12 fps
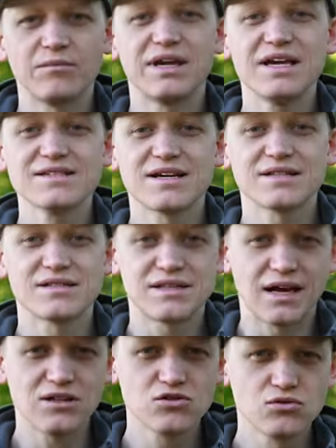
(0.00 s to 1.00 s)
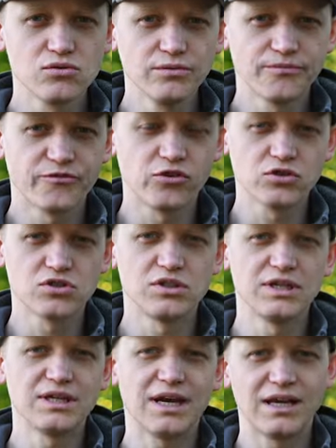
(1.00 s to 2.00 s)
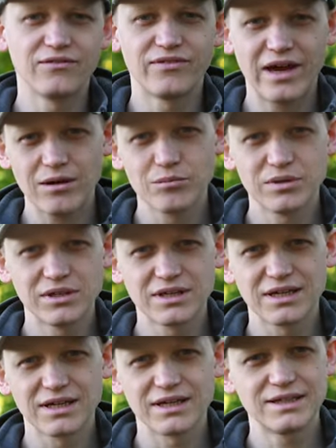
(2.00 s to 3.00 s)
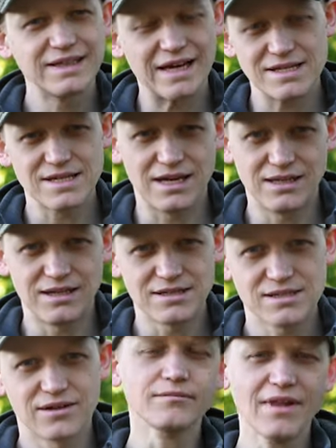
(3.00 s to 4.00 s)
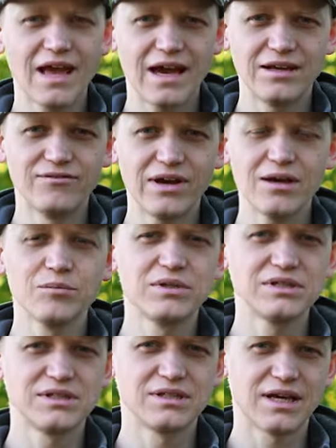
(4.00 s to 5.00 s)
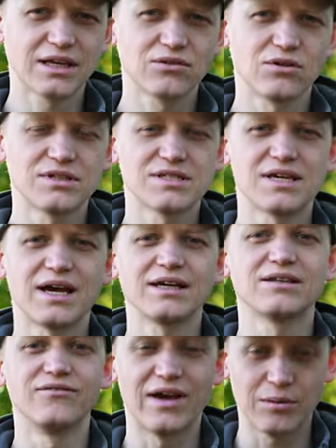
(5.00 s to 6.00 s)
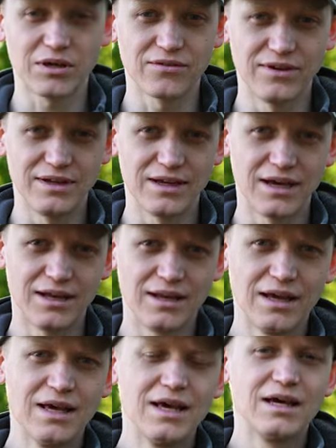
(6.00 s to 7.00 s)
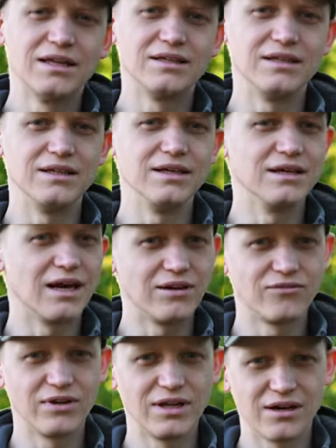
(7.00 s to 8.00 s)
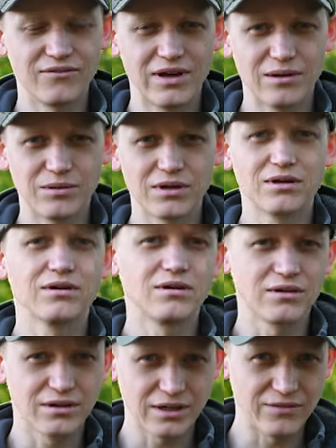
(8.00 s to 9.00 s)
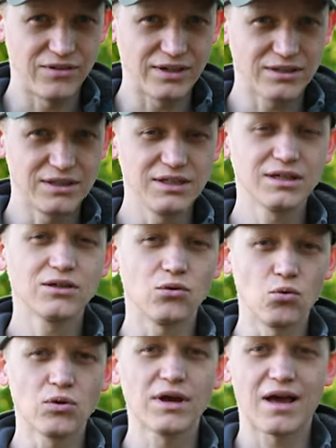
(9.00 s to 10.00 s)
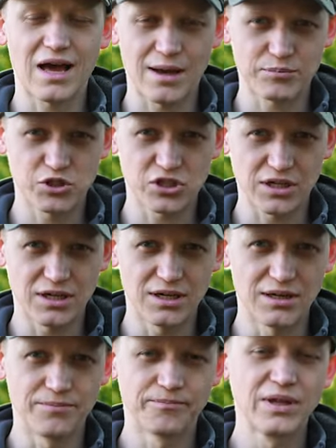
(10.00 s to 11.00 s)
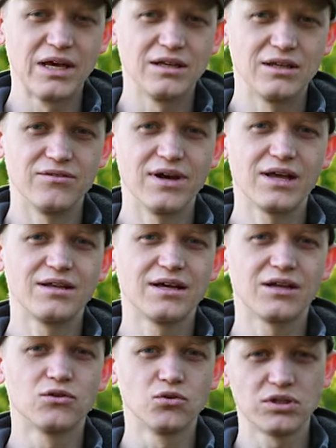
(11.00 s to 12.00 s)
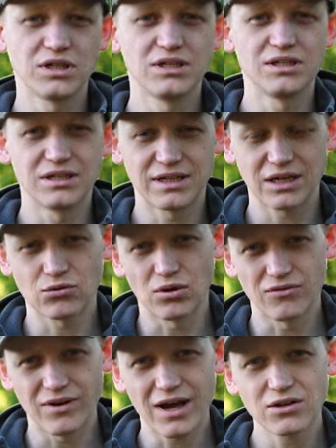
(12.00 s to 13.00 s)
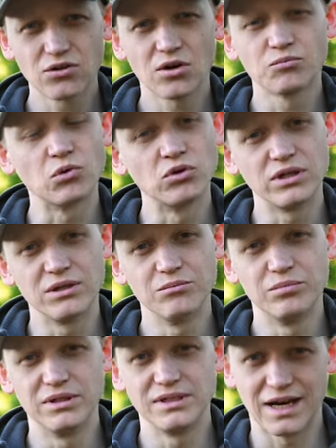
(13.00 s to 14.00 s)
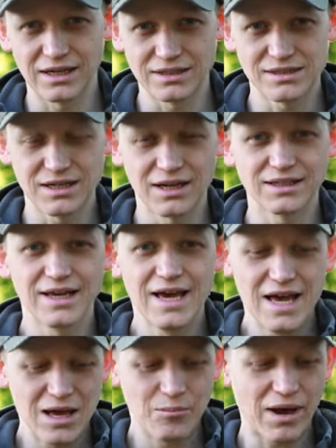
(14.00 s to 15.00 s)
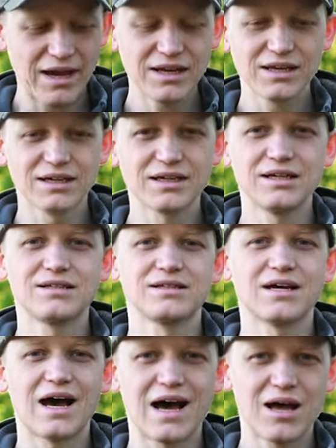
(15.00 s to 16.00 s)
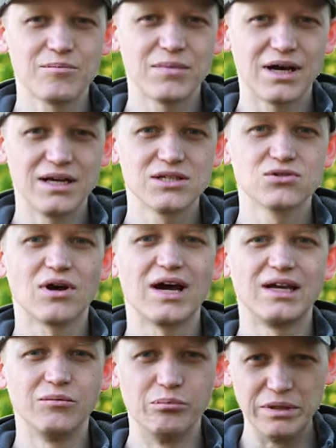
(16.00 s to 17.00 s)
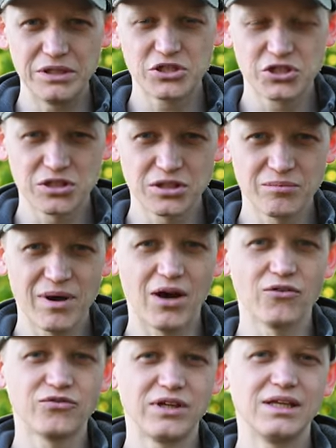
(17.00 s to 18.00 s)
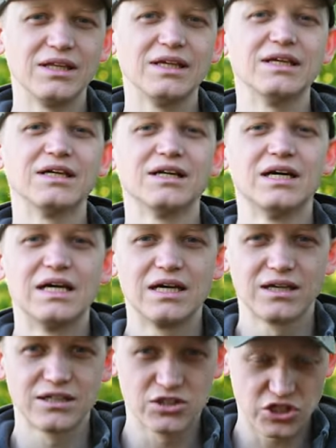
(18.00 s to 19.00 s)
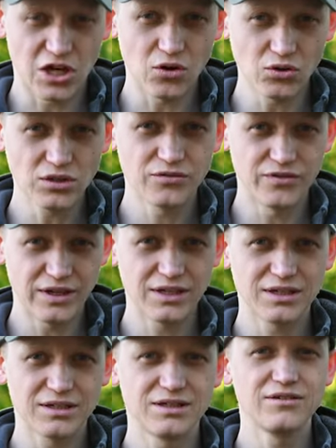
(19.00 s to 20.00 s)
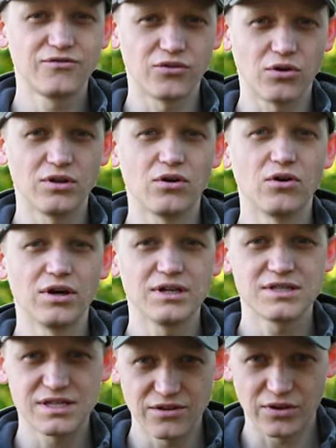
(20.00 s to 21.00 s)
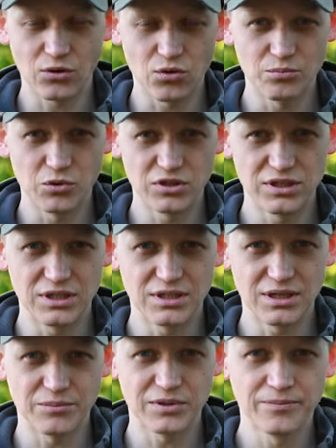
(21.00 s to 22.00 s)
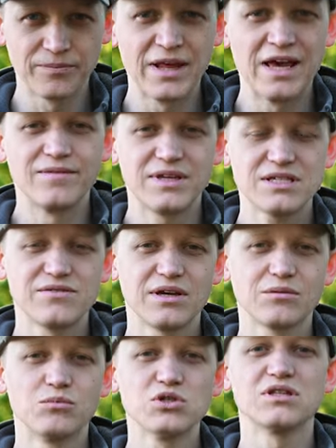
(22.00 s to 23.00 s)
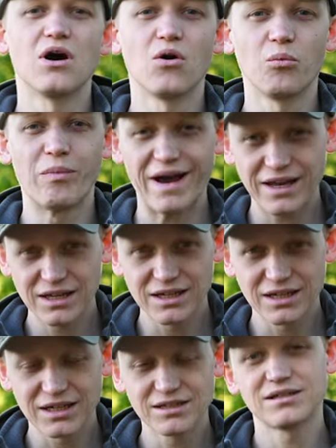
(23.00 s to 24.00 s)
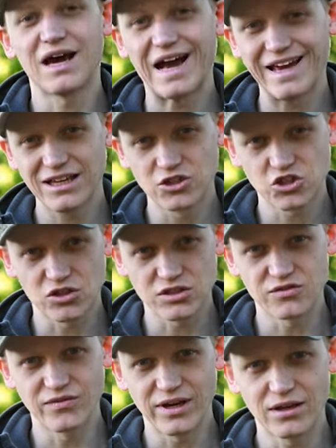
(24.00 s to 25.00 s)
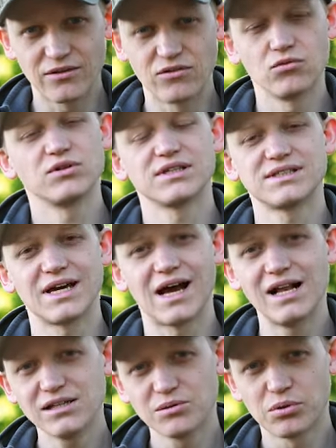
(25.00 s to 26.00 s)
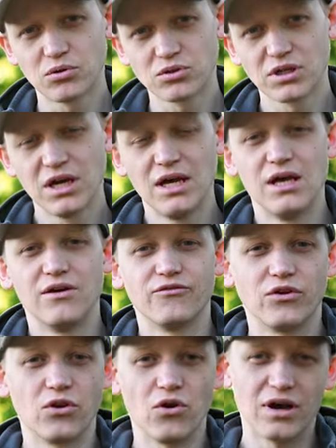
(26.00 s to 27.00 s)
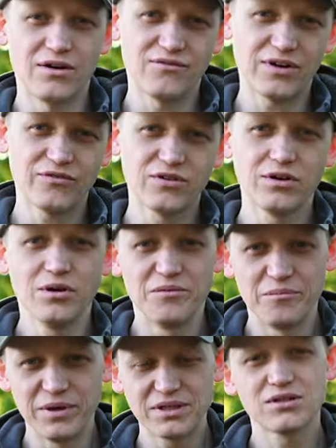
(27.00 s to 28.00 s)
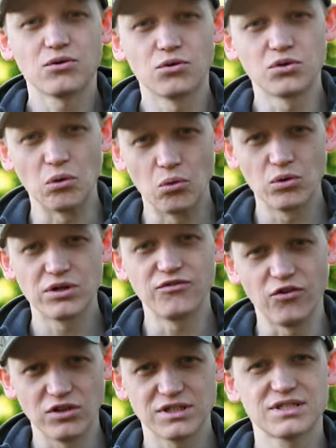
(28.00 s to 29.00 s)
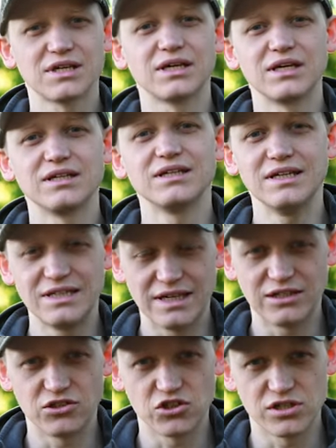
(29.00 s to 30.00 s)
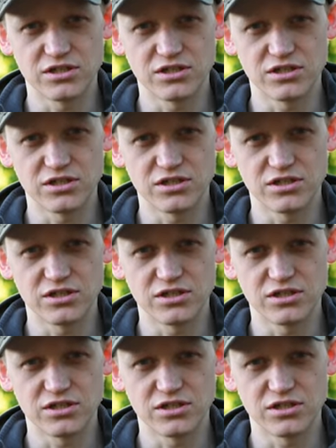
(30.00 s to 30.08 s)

Im Gegensatz dazu funktioniert ein Wärmebildgerät ganz anders. Ein Wärmebilddetektor zeigt Wärmequellen an, die entweder Wärme reflektieren oder abstrahlen. Die werden dann durch den Detektor wahrgenommen und im Bild angezeigt. Beide Geräte haben also einen Bildschirm, auf den ihr schaut, wenn ihr die vor euer Zielfernrohr montiert habt. Deswegen müssen auch beide Geräte eingeschossen werden, sodass der Haltepunkt von eurer Waffe mit und ohne Vorsatzgerät identisch